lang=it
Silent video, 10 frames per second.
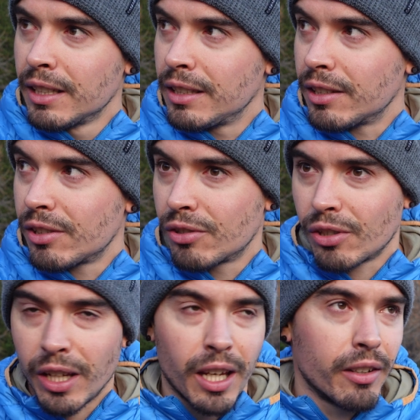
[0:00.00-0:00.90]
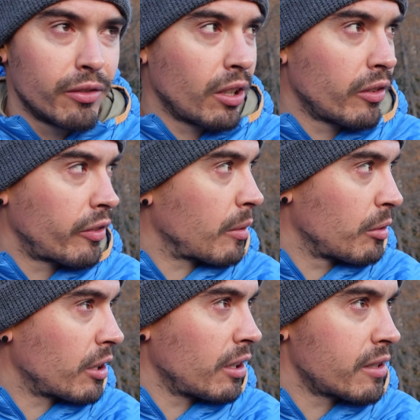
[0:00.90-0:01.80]
nel senso che volevo farmi
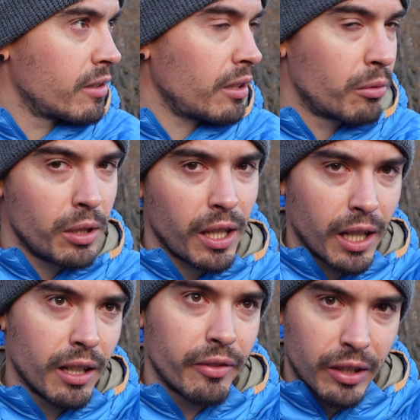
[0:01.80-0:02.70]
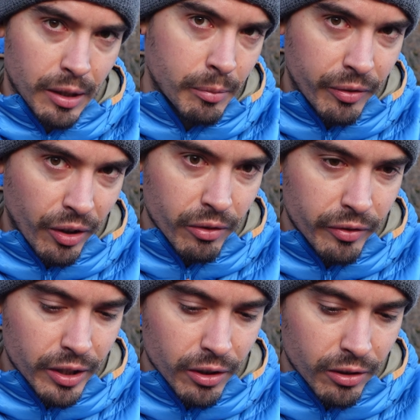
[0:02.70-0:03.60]
una colazione qui e nel frattempo fare un
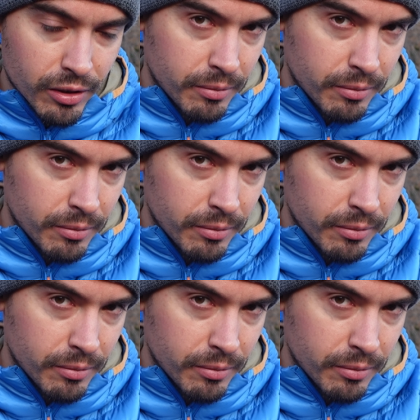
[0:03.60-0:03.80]
video,